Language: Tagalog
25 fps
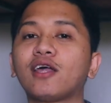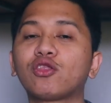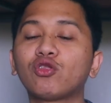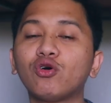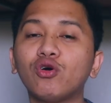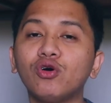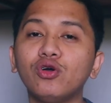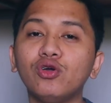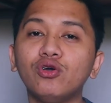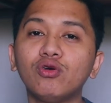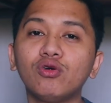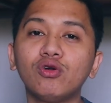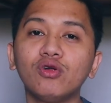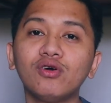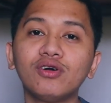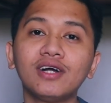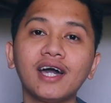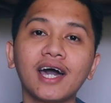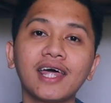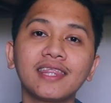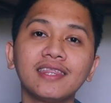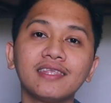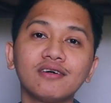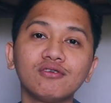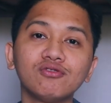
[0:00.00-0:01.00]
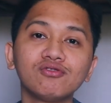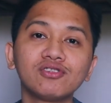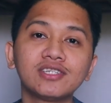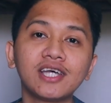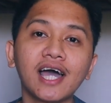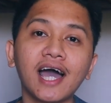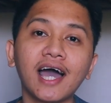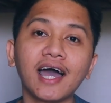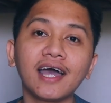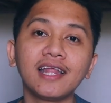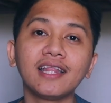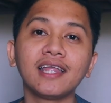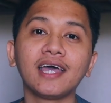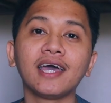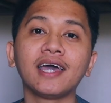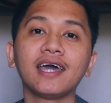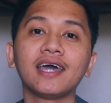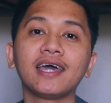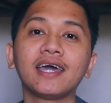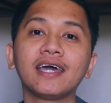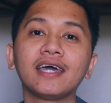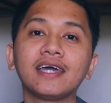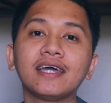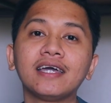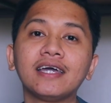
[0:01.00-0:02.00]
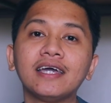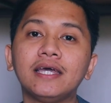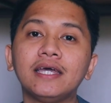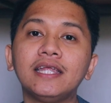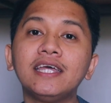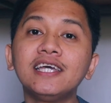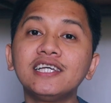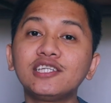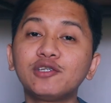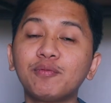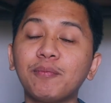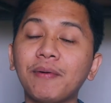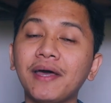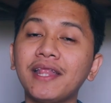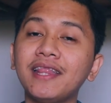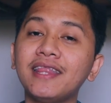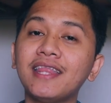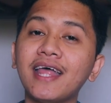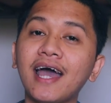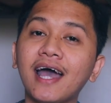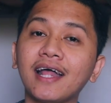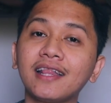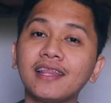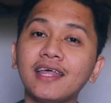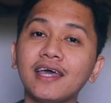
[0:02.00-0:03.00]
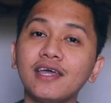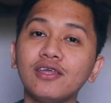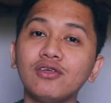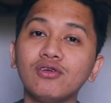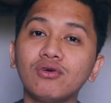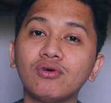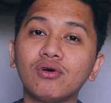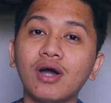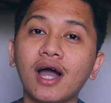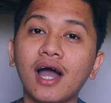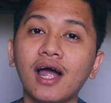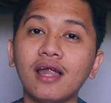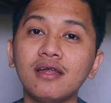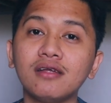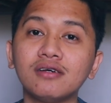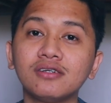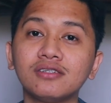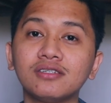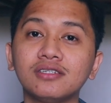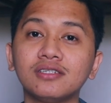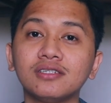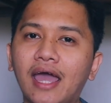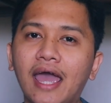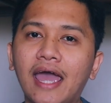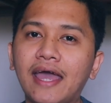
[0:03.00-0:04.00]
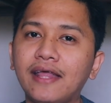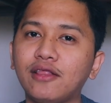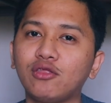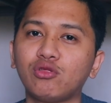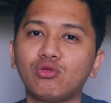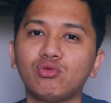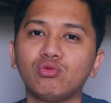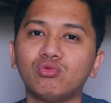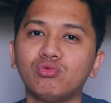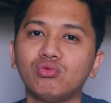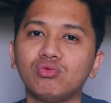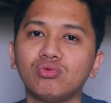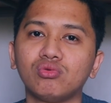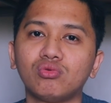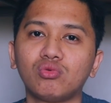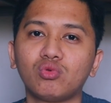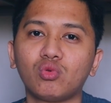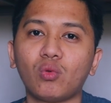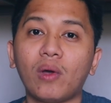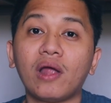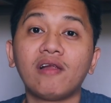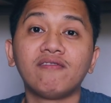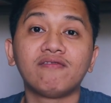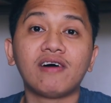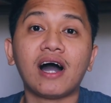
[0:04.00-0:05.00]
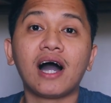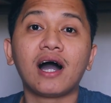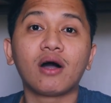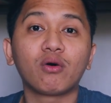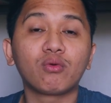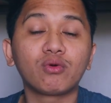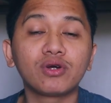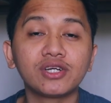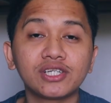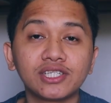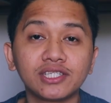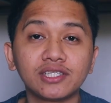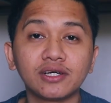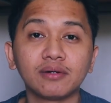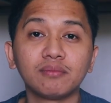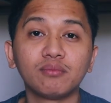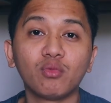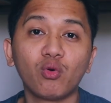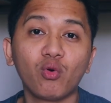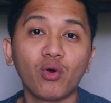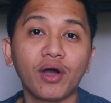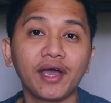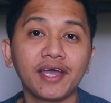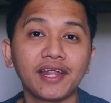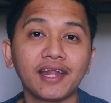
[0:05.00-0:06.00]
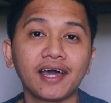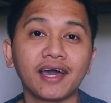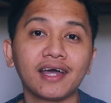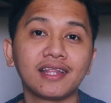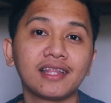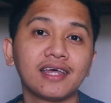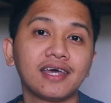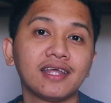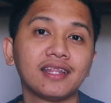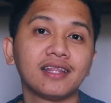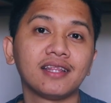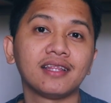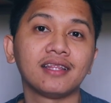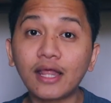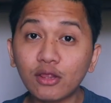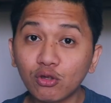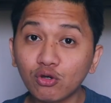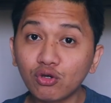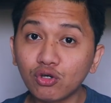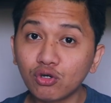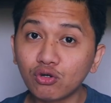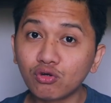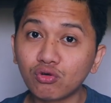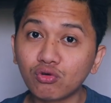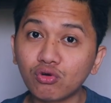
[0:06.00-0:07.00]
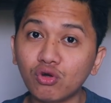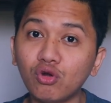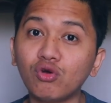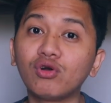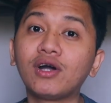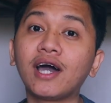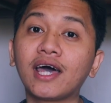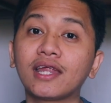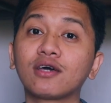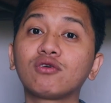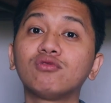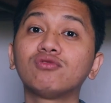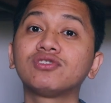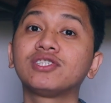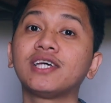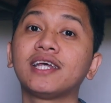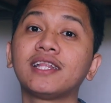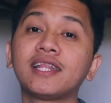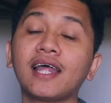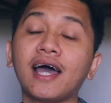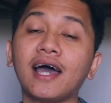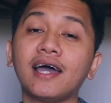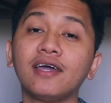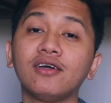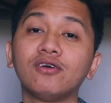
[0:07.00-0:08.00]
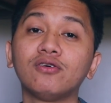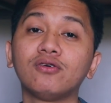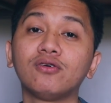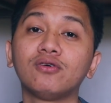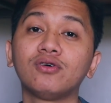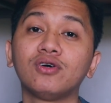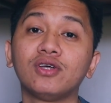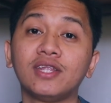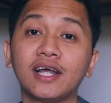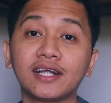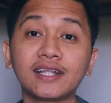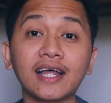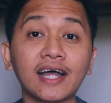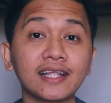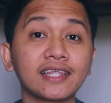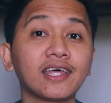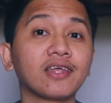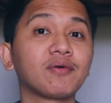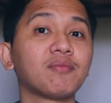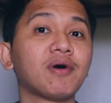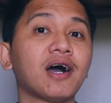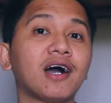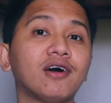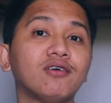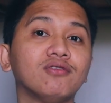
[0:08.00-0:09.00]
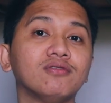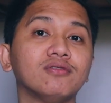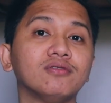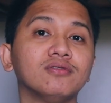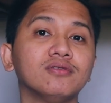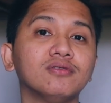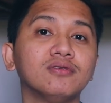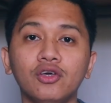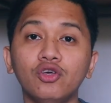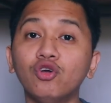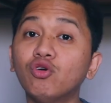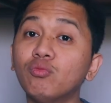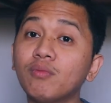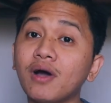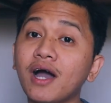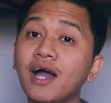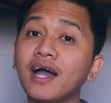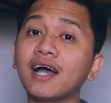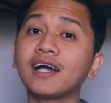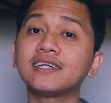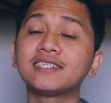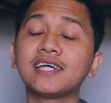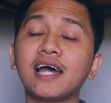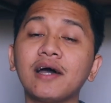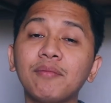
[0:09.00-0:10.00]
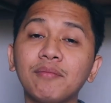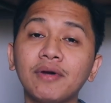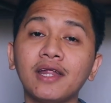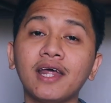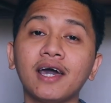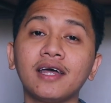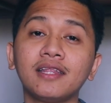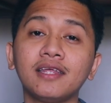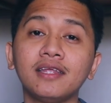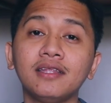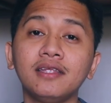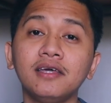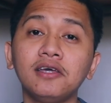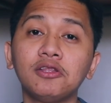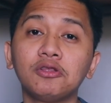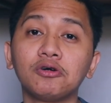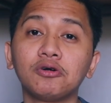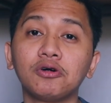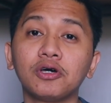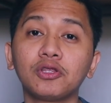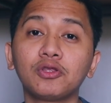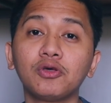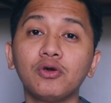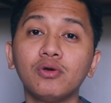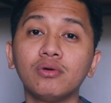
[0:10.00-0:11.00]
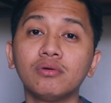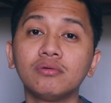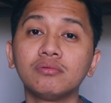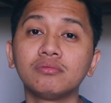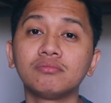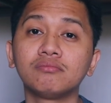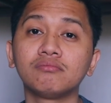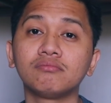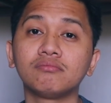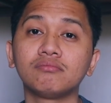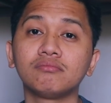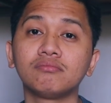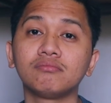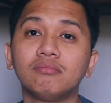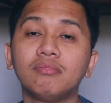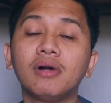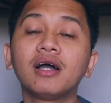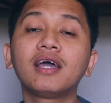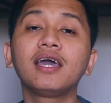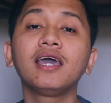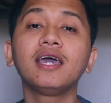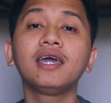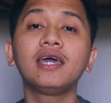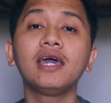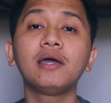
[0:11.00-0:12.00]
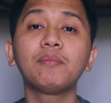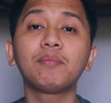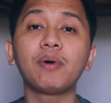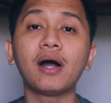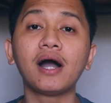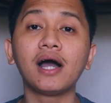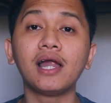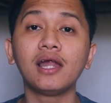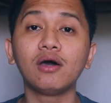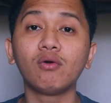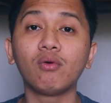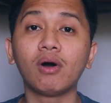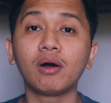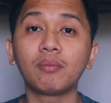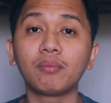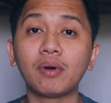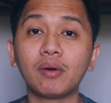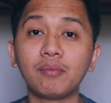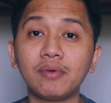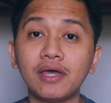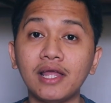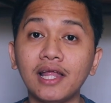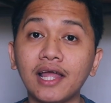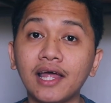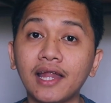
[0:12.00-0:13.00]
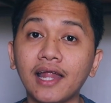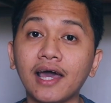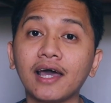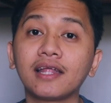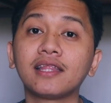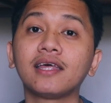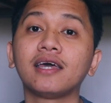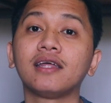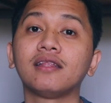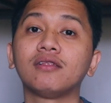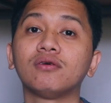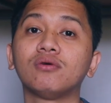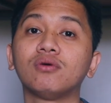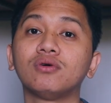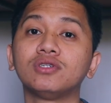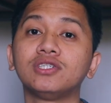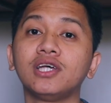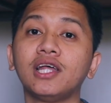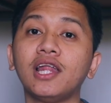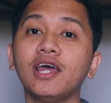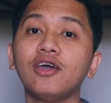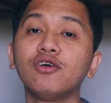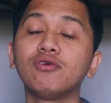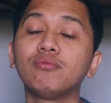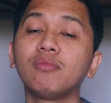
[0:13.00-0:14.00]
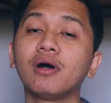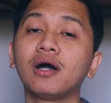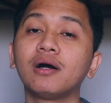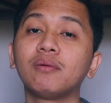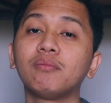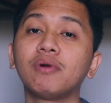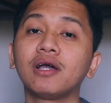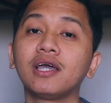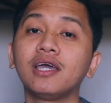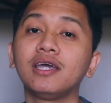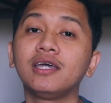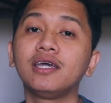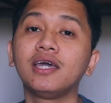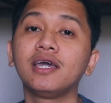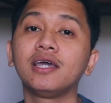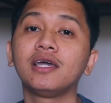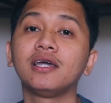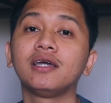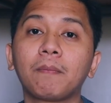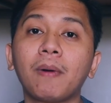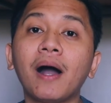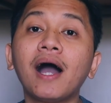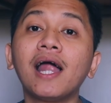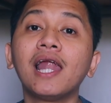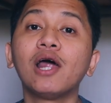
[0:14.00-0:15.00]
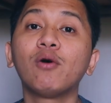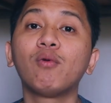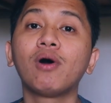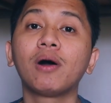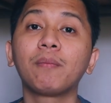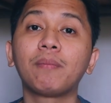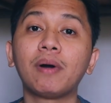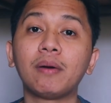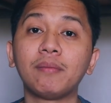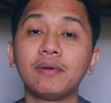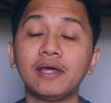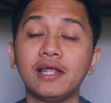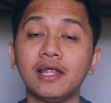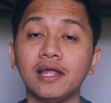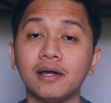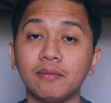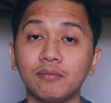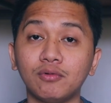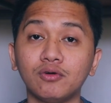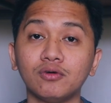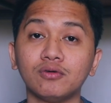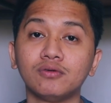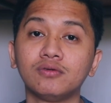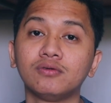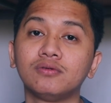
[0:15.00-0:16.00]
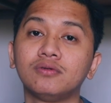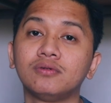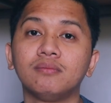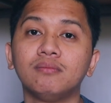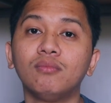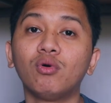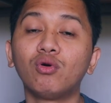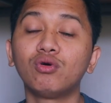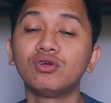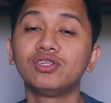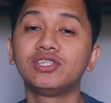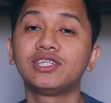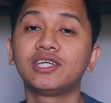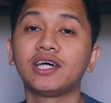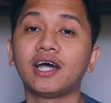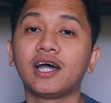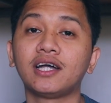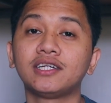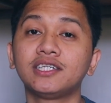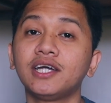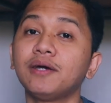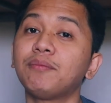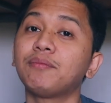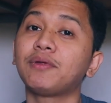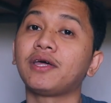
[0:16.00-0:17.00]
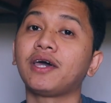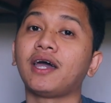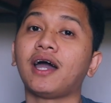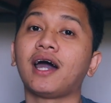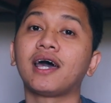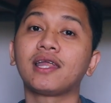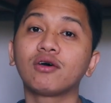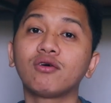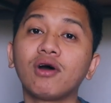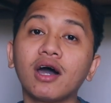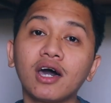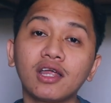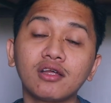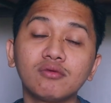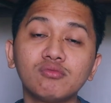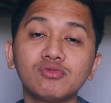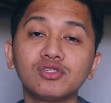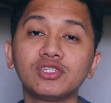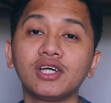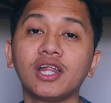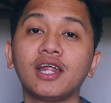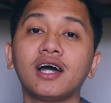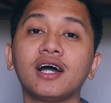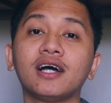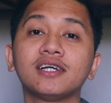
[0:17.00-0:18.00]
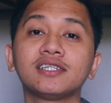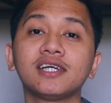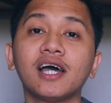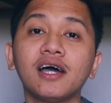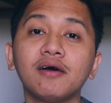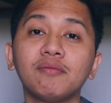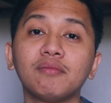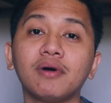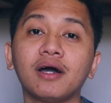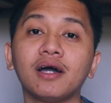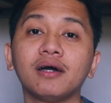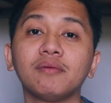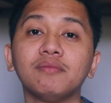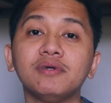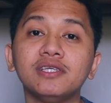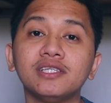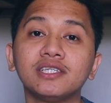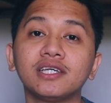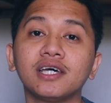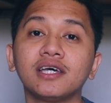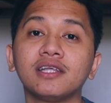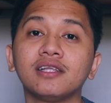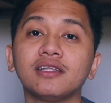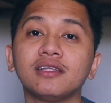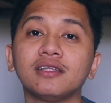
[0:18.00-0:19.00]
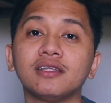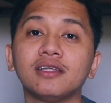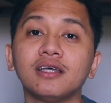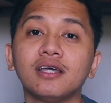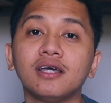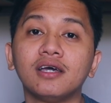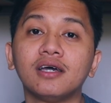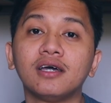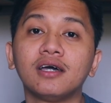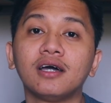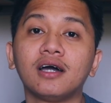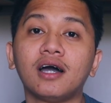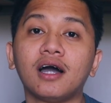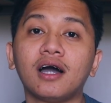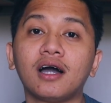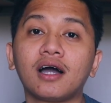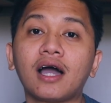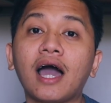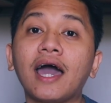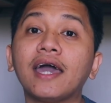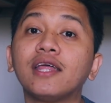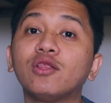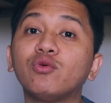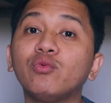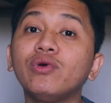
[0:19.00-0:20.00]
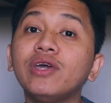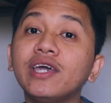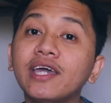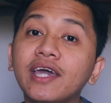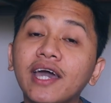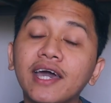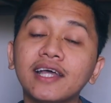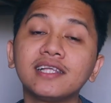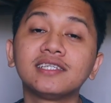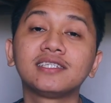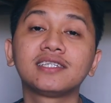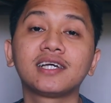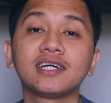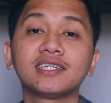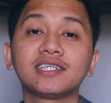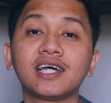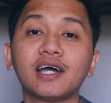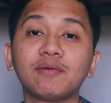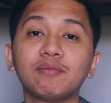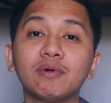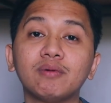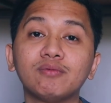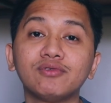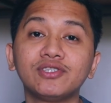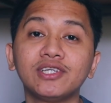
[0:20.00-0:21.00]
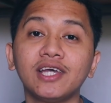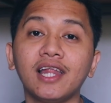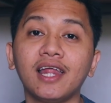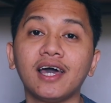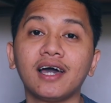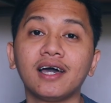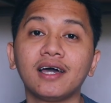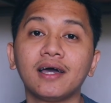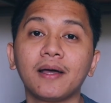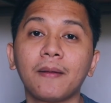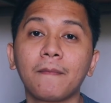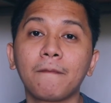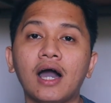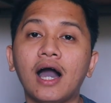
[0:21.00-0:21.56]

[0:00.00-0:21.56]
Ito yung lugar na kung saan eh ini-spend natin yung halos 8 to 12 hours ng buhay natin. Ito yung lugar kung saan tayo nagtatrabaho. Yung mga kasama natin dito, ito yung magiging pangalawang pamilya natin o sila yung mga magiging pangalawang pamilya mo. Bukod sa syempre araw-araw mo silang kasama, minsan uh, kahit weekends kasama mo sila.